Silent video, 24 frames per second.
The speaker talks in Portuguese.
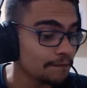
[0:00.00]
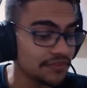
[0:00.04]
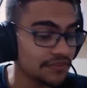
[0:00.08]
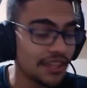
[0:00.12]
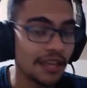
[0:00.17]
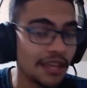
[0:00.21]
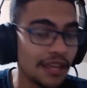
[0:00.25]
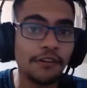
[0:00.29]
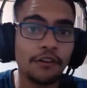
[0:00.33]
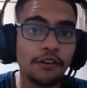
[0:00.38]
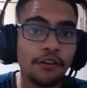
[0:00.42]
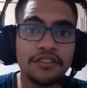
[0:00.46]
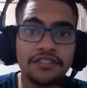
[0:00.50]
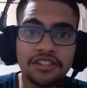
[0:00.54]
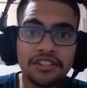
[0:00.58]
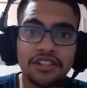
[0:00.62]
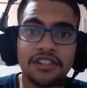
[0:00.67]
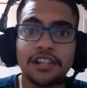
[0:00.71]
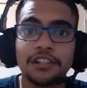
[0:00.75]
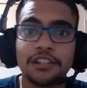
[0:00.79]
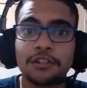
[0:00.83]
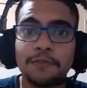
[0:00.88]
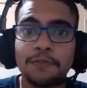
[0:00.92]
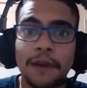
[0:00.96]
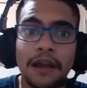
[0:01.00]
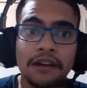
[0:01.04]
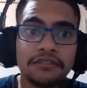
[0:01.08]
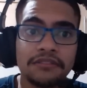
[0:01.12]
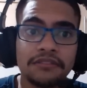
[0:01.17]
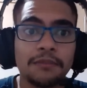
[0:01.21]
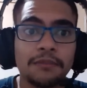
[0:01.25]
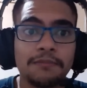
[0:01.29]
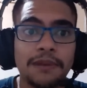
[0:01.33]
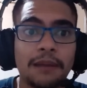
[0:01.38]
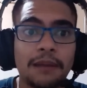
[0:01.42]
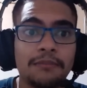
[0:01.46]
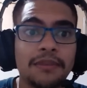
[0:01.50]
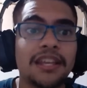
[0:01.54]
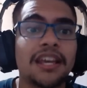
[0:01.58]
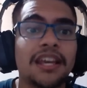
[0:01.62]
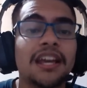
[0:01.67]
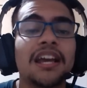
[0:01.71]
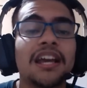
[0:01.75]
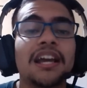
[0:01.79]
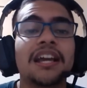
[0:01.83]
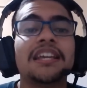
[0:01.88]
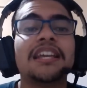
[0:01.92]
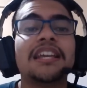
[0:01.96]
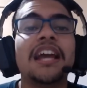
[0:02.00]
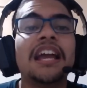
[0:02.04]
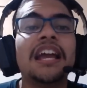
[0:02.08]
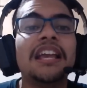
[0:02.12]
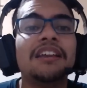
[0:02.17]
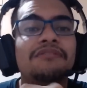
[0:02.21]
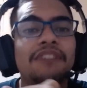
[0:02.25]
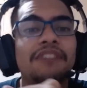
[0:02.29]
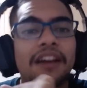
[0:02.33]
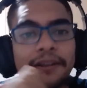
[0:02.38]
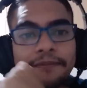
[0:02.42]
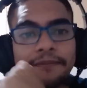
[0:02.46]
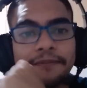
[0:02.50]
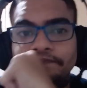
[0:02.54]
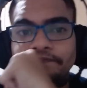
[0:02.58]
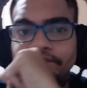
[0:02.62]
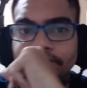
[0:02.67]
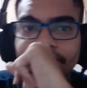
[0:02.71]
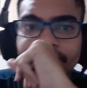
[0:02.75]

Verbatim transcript: Teve alguns inscritos perguntando para mim, e aí, velho,